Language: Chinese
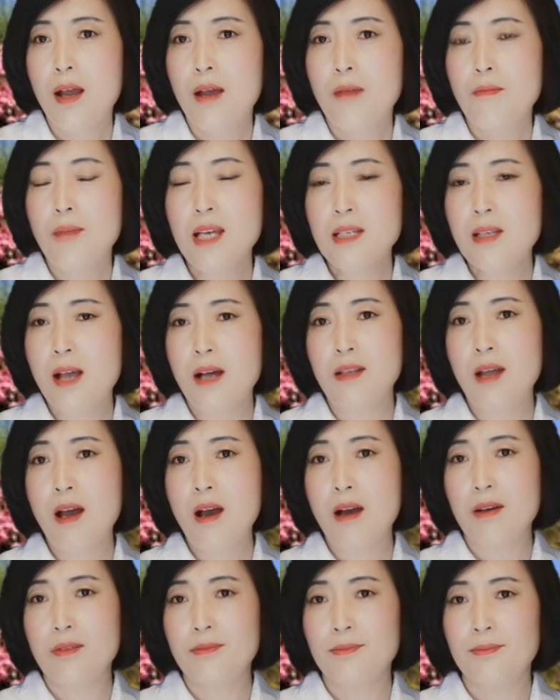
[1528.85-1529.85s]
没想
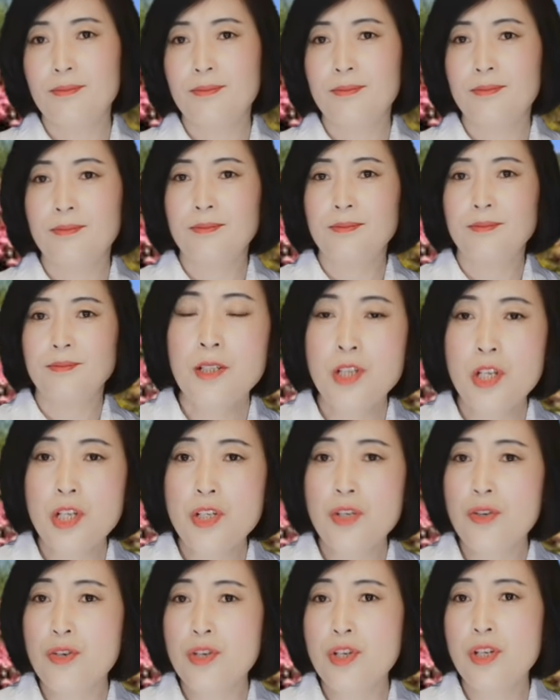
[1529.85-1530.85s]
到，这
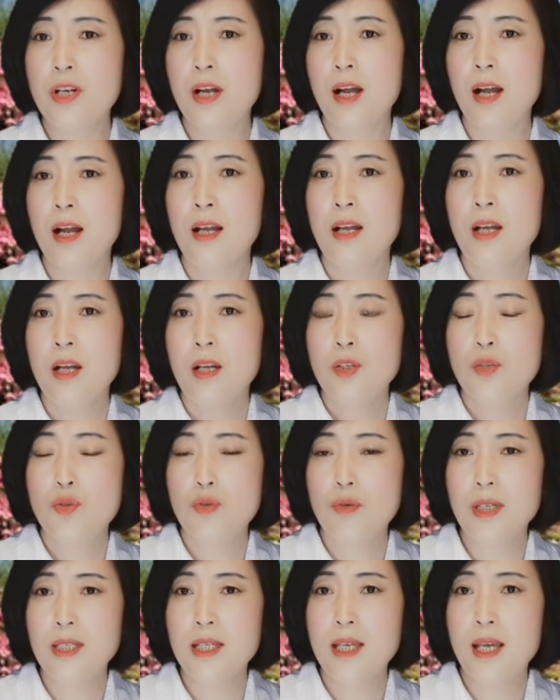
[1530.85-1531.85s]
就是
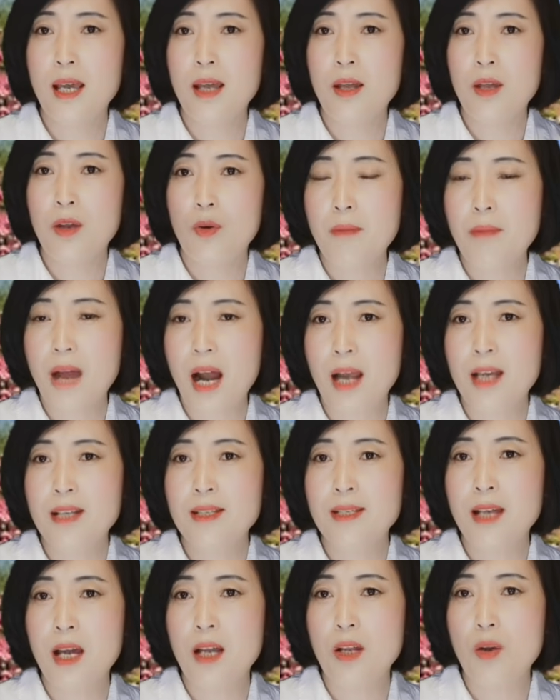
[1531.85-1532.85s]
昨天马来
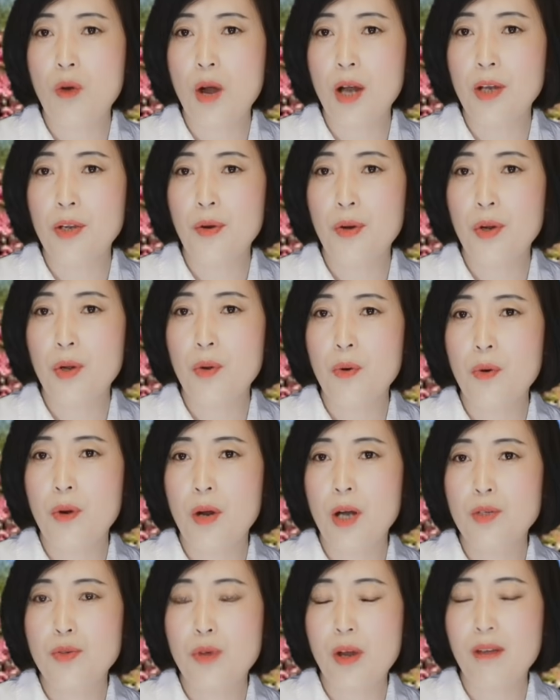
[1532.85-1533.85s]
西亚的网友给
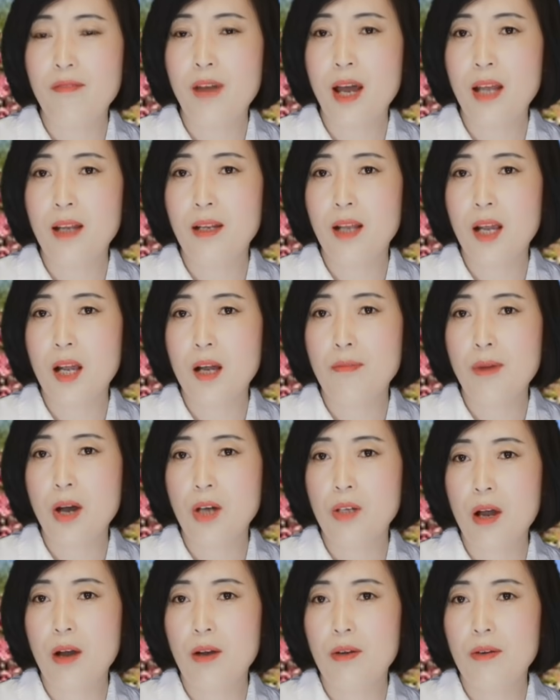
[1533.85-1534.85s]
我转发的那个
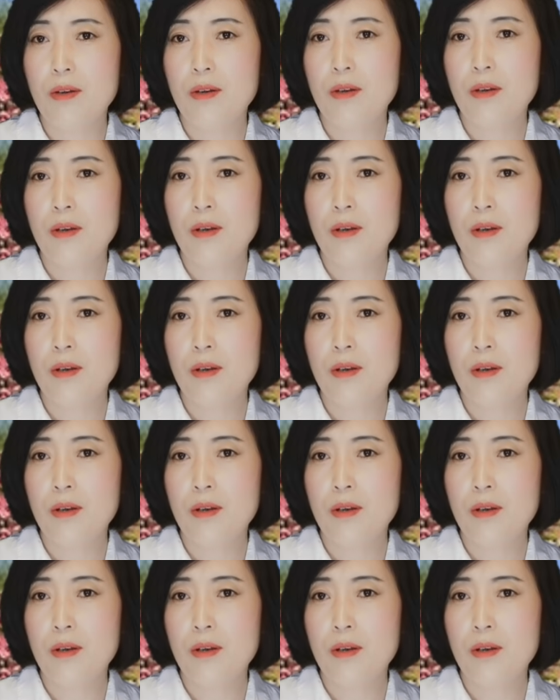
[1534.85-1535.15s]
报道，